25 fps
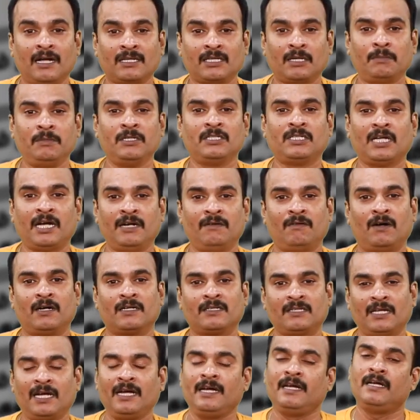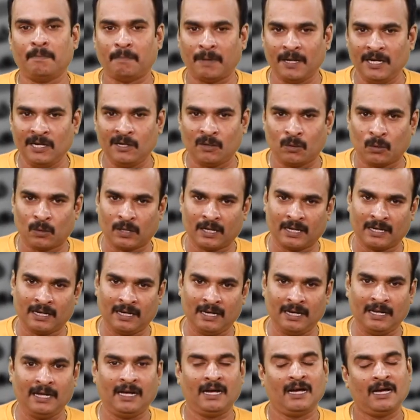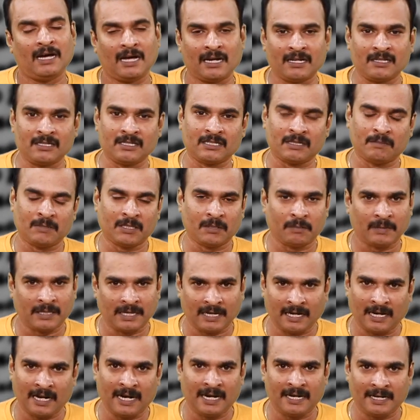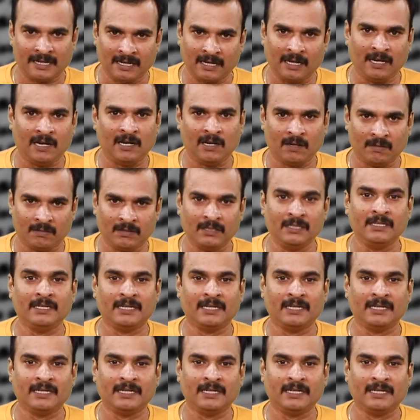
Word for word: தமிழ்தாய் வாழ்த்தா பள்ளிக்கூடங்களில் அரசு சம்மந்தப்பட்ட எல்லா இடங்கள்லையும் வந்து